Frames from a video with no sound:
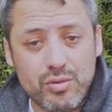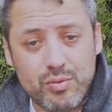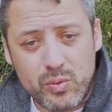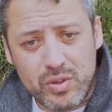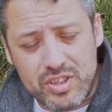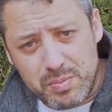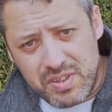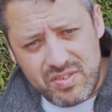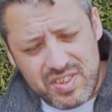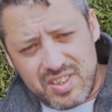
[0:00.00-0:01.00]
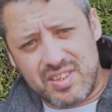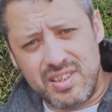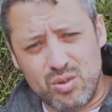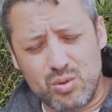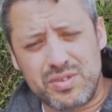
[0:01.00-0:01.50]
voyons les
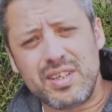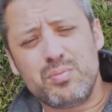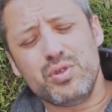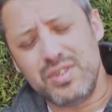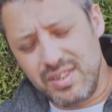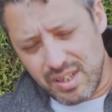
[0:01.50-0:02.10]
spécificités de cette petite